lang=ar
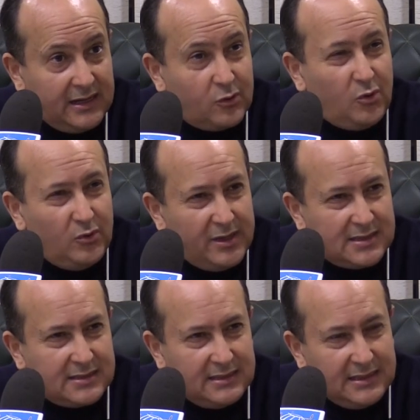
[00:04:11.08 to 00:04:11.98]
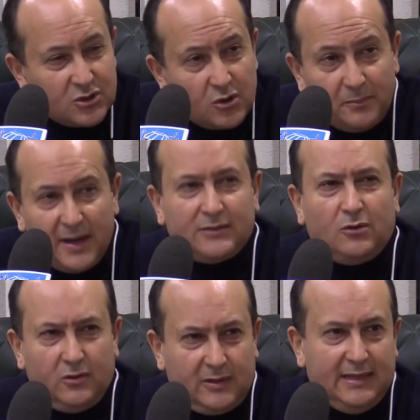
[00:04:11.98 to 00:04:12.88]
يروحوا الناس لي جون
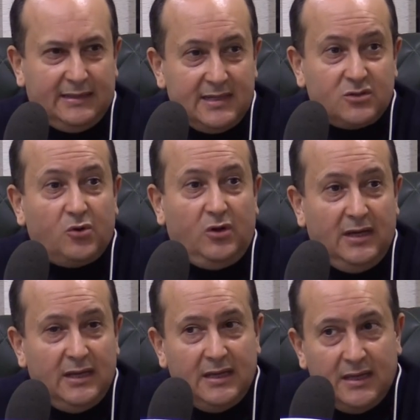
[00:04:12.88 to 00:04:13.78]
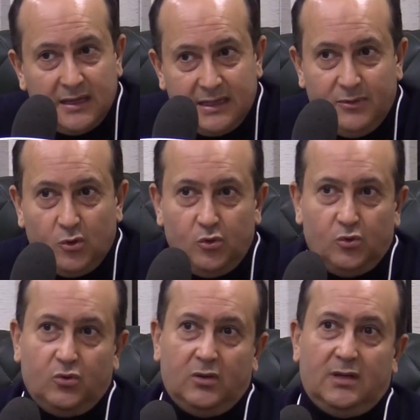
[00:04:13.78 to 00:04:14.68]
بارتون ريتريت الناس تروح كيما
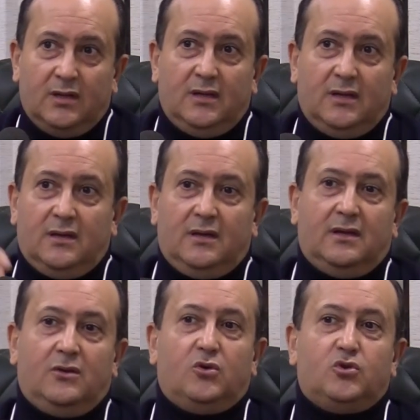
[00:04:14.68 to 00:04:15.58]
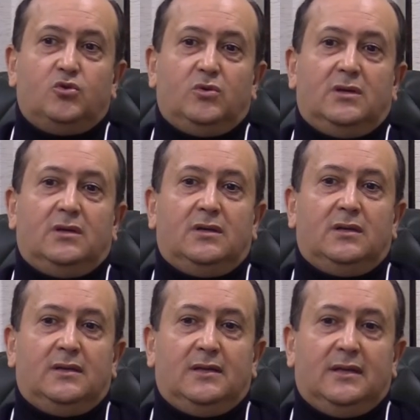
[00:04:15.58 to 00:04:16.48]
يقولوا آه، يخرجوا
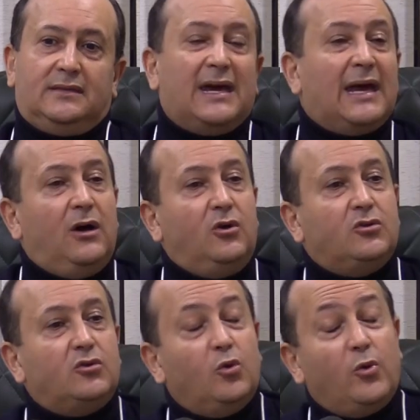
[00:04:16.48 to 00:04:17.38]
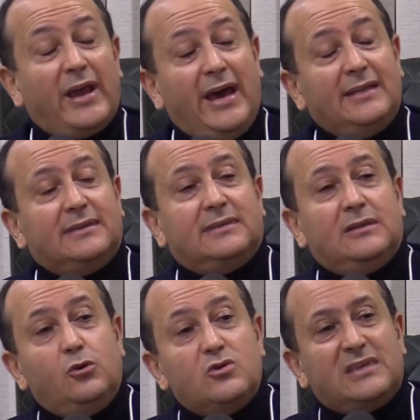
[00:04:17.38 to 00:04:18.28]
آه، تقاعد وراحت
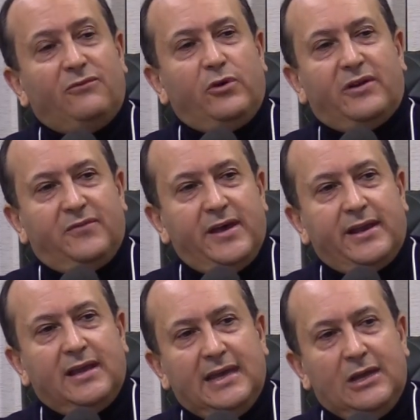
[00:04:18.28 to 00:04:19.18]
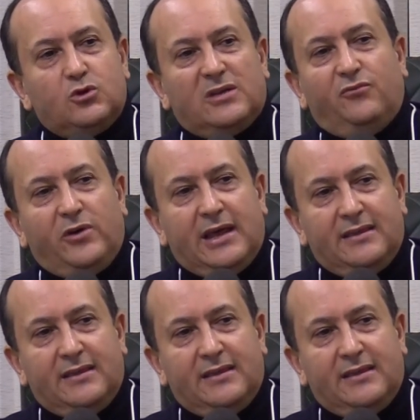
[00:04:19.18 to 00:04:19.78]
لو سافوار فير اي لو سافوار